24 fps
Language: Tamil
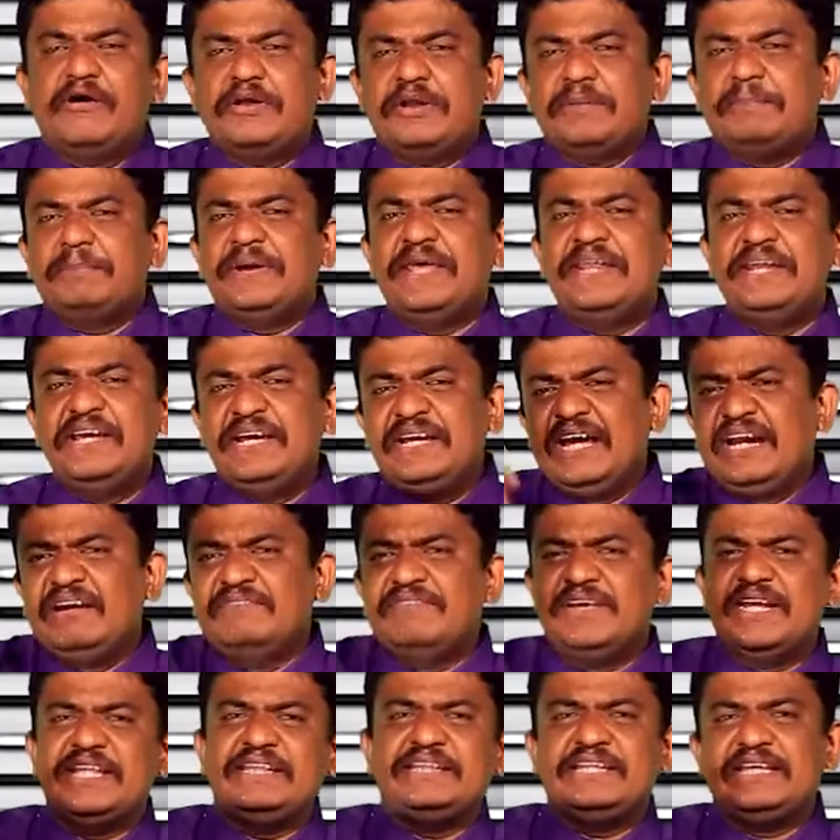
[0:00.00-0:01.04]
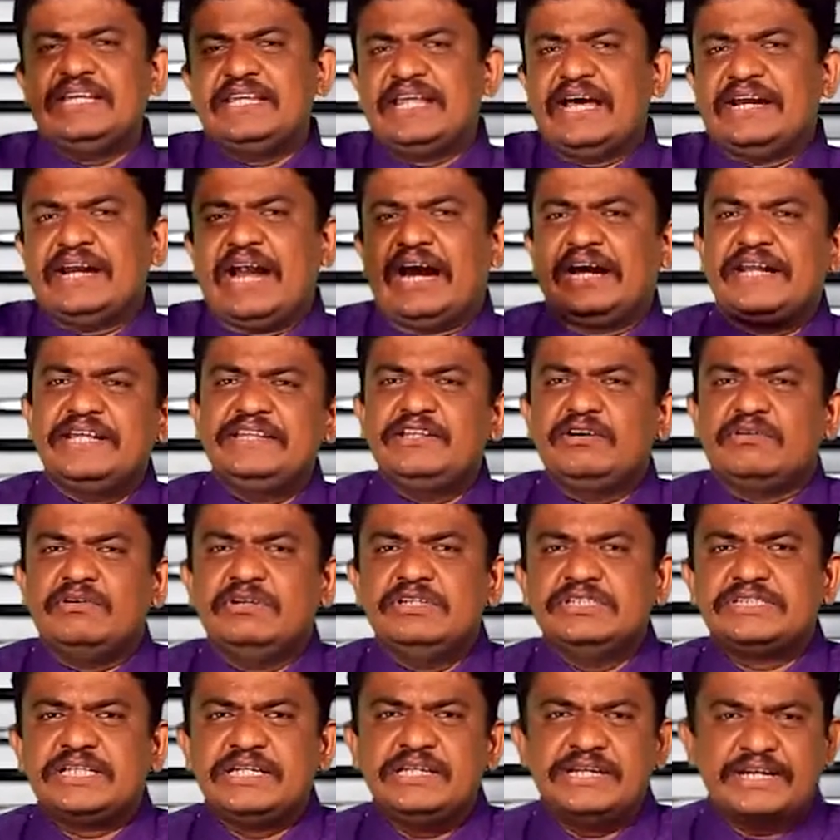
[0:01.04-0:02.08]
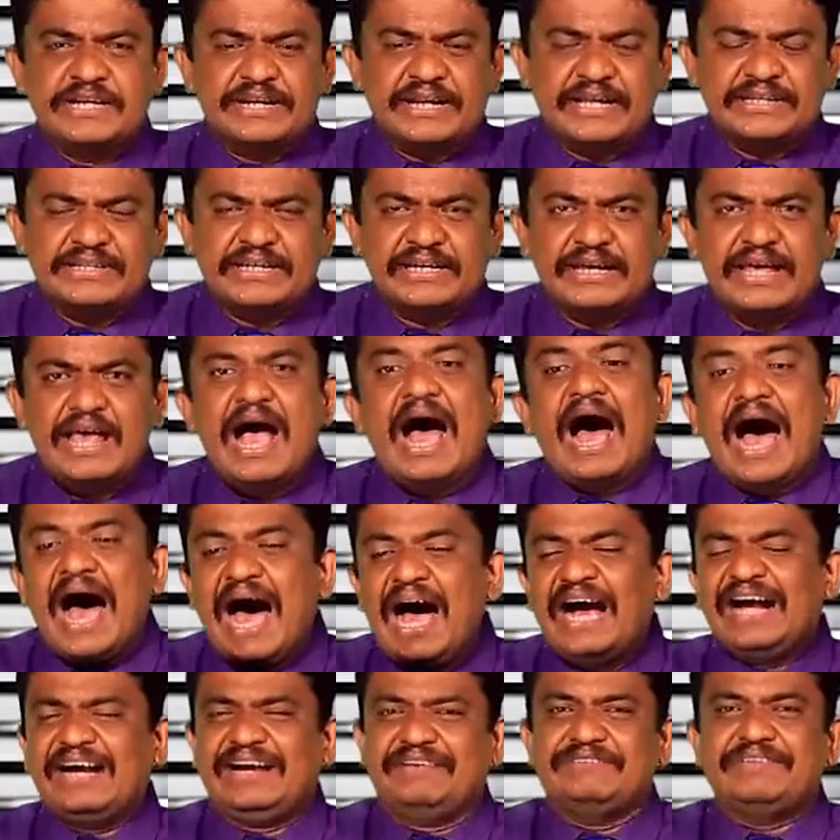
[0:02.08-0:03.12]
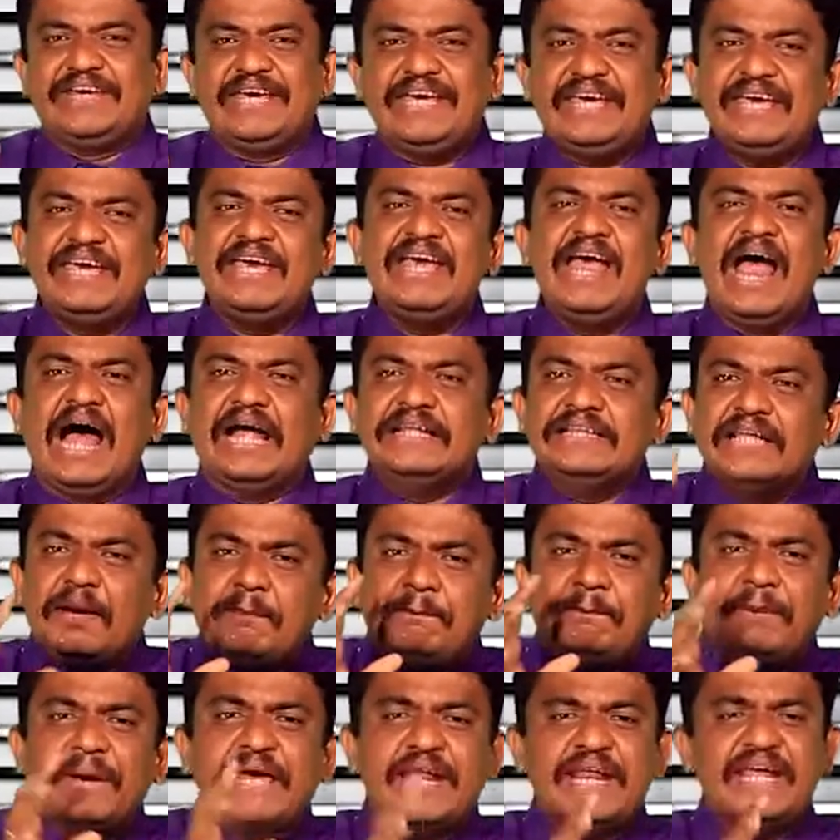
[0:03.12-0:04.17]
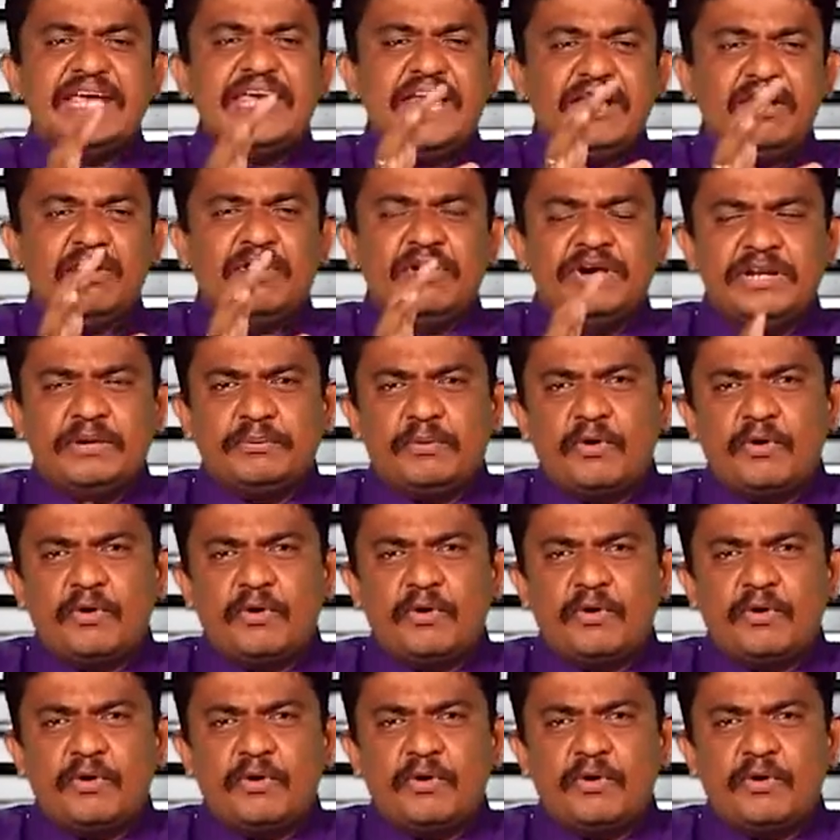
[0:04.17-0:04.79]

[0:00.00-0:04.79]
ஒரு பெருக்கல் விருத்தி தான் அடைந்து கொண்டு செல்லுகின்றது ஆகவே அந்த பெருகி கொண்டு